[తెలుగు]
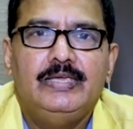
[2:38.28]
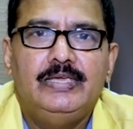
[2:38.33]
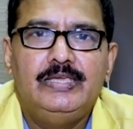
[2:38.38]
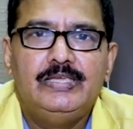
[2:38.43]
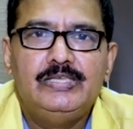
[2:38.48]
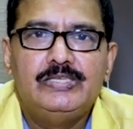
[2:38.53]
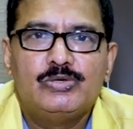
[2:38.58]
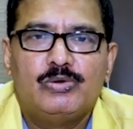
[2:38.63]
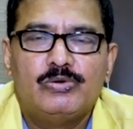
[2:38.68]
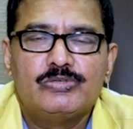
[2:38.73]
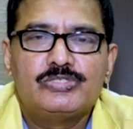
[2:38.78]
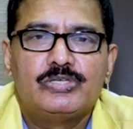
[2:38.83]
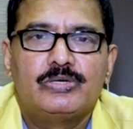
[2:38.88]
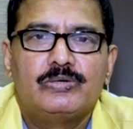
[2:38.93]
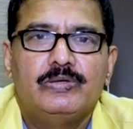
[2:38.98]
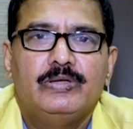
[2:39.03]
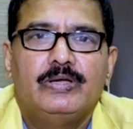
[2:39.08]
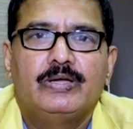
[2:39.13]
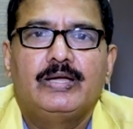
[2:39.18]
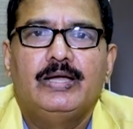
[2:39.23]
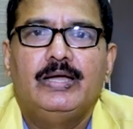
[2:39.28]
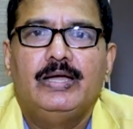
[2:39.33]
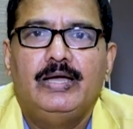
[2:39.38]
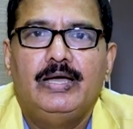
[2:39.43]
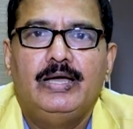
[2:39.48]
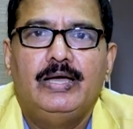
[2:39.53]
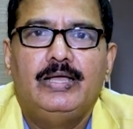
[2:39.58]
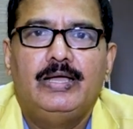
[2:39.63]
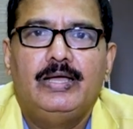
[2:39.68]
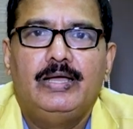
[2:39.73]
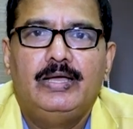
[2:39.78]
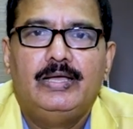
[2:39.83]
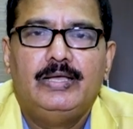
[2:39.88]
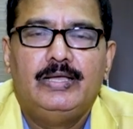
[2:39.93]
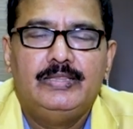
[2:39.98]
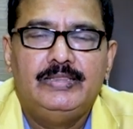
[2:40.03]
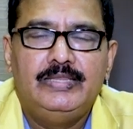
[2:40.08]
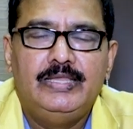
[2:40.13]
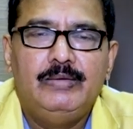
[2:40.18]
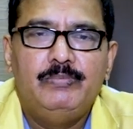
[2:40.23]
ఈ సంవత్సరం యొక్క
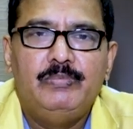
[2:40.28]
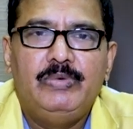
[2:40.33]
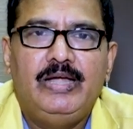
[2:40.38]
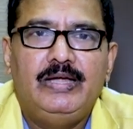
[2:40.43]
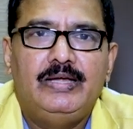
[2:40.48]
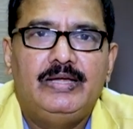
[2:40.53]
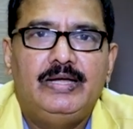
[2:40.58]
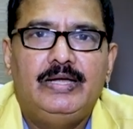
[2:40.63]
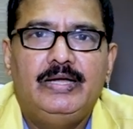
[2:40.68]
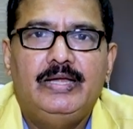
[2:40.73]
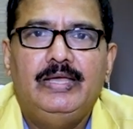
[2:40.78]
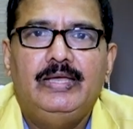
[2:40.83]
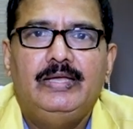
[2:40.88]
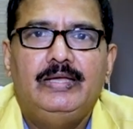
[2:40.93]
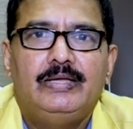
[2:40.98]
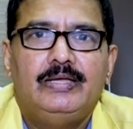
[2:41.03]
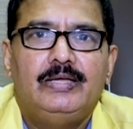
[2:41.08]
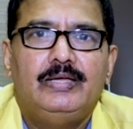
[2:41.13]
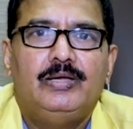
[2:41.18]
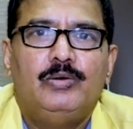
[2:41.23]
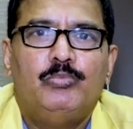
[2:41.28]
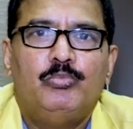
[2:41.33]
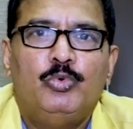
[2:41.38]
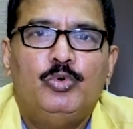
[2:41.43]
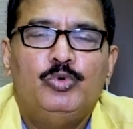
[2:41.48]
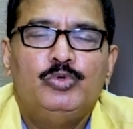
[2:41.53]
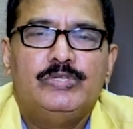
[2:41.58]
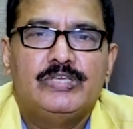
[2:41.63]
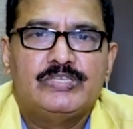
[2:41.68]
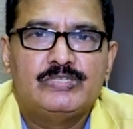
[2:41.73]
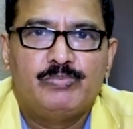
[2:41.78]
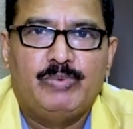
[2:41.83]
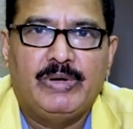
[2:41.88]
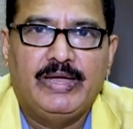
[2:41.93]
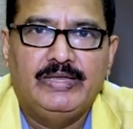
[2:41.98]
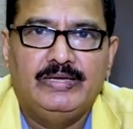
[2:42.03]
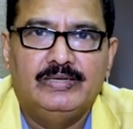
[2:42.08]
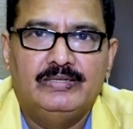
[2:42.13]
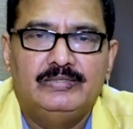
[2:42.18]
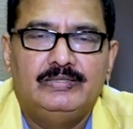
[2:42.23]
థీమ్ ఏంటంటే మూవ్ ద
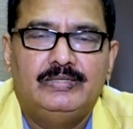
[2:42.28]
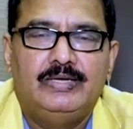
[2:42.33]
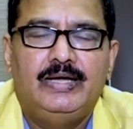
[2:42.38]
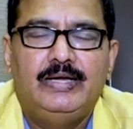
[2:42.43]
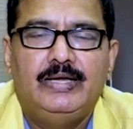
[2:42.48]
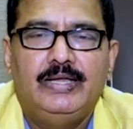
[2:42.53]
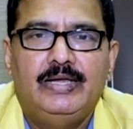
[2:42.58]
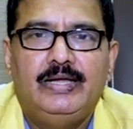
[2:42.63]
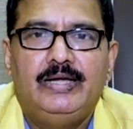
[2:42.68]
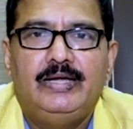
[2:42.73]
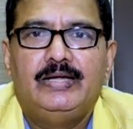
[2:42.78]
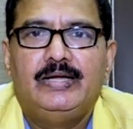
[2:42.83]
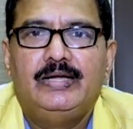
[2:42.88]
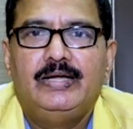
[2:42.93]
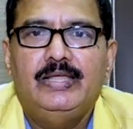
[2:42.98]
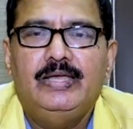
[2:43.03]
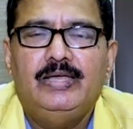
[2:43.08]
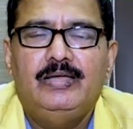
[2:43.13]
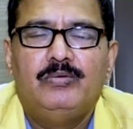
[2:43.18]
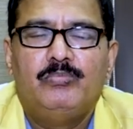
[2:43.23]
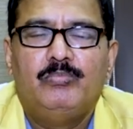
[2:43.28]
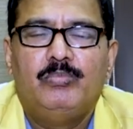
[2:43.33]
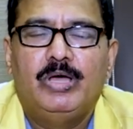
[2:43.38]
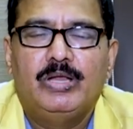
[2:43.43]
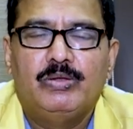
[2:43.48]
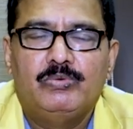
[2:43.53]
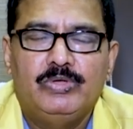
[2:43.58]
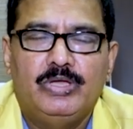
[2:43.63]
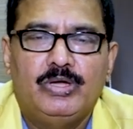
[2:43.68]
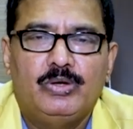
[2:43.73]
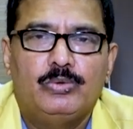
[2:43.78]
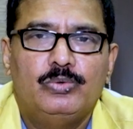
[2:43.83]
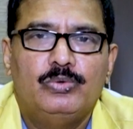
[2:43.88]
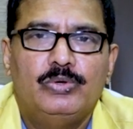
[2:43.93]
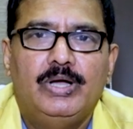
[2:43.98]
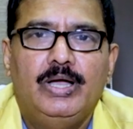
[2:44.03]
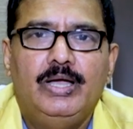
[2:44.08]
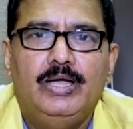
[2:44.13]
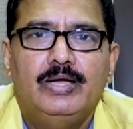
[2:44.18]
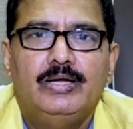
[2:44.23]
స్పైన్ అంటే ఏంటంటే మనం
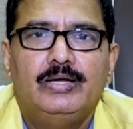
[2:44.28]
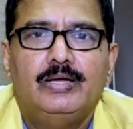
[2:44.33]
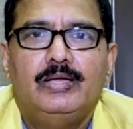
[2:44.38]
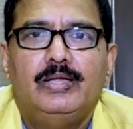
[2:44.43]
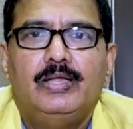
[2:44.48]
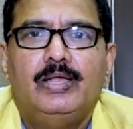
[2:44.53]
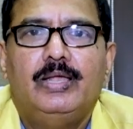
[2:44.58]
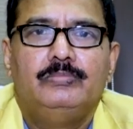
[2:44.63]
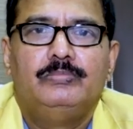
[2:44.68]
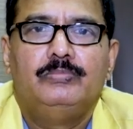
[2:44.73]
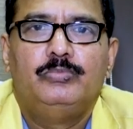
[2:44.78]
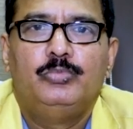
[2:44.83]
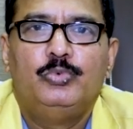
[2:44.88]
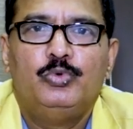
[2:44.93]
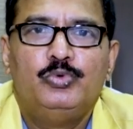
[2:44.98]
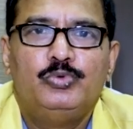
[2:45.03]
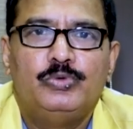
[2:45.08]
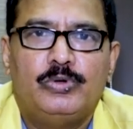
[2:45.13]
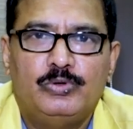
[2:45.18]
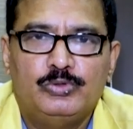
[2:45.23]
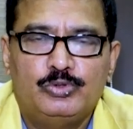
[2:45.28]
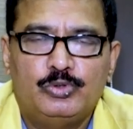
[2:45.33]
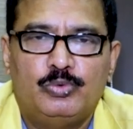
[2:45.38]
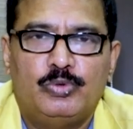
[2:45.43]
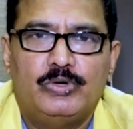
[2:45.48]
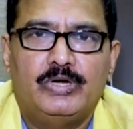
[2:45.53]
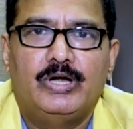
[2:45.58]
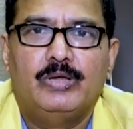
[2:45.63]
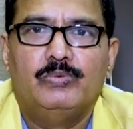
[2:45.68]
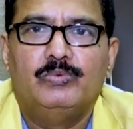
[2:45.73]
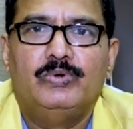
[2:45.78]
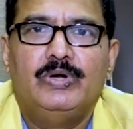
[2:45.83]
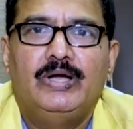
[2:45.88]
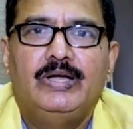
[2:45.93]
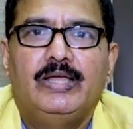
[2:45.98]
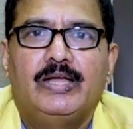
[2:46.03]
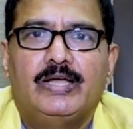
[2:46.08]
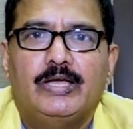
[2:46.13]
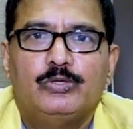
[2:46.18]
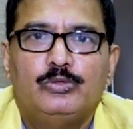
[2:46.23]
ఎక్కువగా మూవ్ అవుతూ ఉండడము
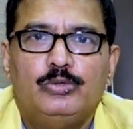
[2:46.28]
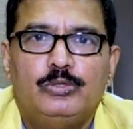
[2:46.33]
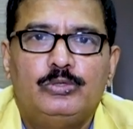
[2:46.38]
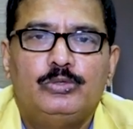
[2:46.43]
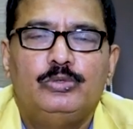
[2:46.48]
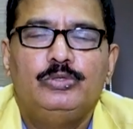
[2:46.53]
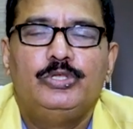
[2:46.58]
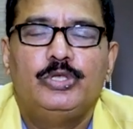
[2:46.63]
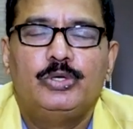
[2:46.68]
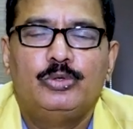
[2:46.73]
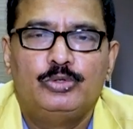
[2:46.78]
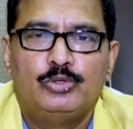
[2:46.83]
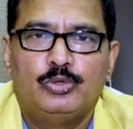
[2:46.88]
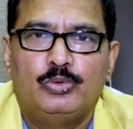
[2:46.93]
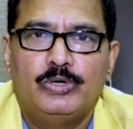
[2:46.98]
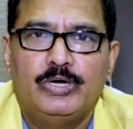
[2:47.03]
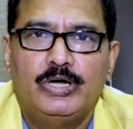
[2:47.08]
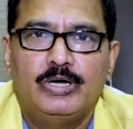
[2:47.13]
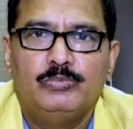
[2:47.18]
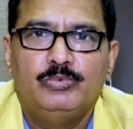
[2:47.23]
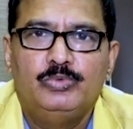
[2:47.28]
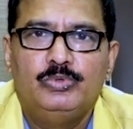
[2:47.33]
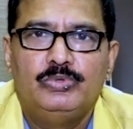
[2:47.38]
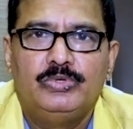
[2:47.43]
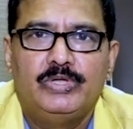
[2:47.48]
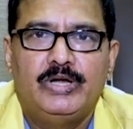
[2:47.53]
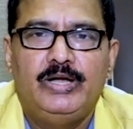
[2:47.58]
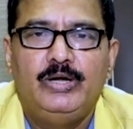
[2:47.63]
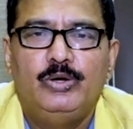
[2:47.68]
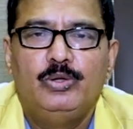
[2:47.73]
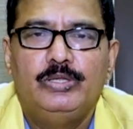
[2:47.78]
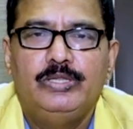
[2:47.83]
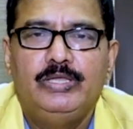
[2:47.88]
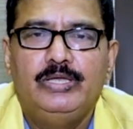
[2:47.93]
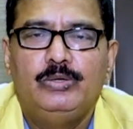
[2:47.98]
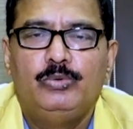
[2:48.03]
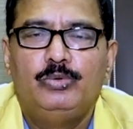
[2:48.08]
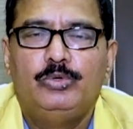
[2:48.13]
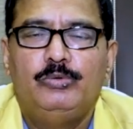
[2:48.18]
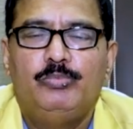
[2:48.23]
అంటే కదులుతూ తిరుగుతూ ఉండడము రెండోది
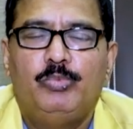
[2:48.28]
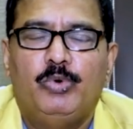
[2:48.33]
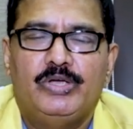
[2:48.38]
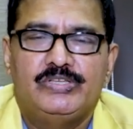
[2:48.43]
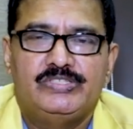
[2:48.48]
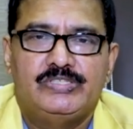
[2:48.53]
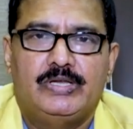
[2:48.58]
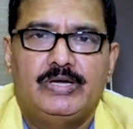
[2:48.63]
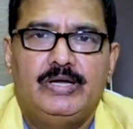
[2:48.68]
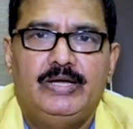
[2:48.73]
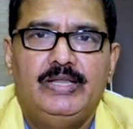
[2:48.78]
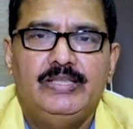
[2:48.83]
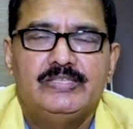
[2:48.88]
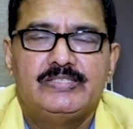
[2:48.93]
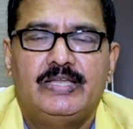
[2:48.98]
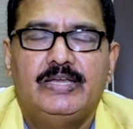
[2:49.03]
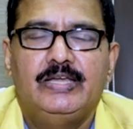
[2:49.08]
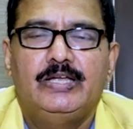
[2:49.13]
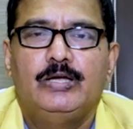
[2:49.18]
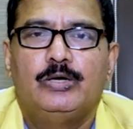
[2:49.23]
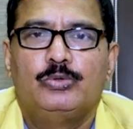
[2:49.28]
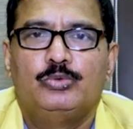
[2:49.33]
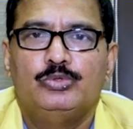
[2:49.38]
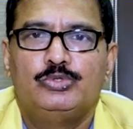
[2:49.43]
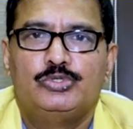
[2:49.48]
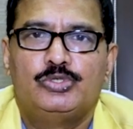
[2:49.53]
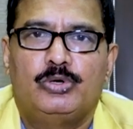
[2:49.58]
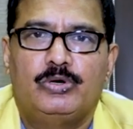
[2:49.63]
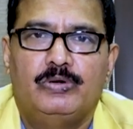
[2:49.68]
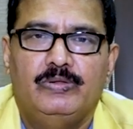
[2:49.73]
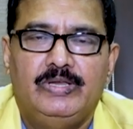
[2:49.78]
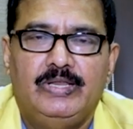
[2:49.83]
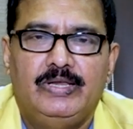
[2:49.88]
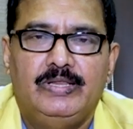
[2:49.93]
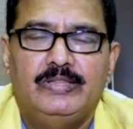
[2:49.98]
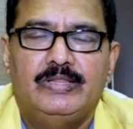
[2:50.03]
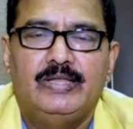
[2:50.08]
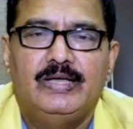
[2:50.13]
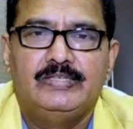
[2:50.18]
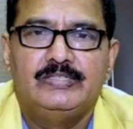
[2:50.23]
గుడ్ పాస్చర్ అంటే సరిగ్గా కూర్చోవడం నేను
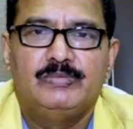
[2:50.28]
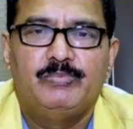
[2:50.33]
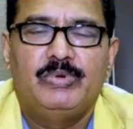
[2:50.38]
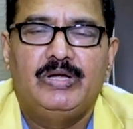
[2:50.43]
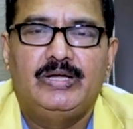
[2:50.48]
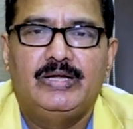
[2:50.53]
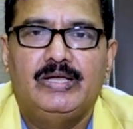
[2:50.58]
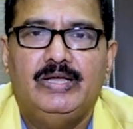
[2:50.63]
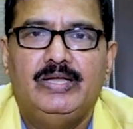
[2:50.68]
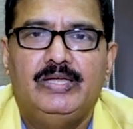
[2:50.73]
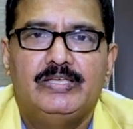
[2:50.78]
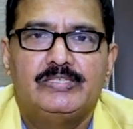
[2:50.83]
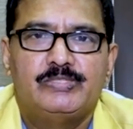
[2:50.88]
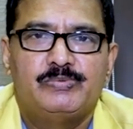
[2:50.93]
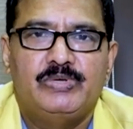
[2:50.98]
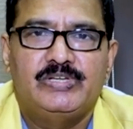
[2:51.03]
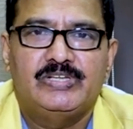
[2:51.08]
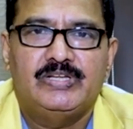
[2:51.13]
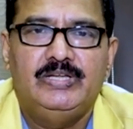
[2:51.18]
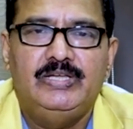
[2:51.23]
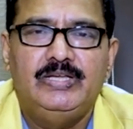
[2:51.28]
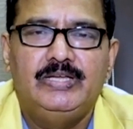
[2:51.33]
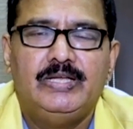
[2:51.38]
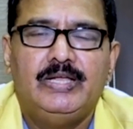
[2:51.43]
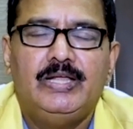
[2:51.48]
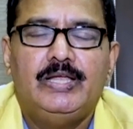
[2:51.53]
ఇందాక చెప్పినట్టుగా ఎస్పెషలీ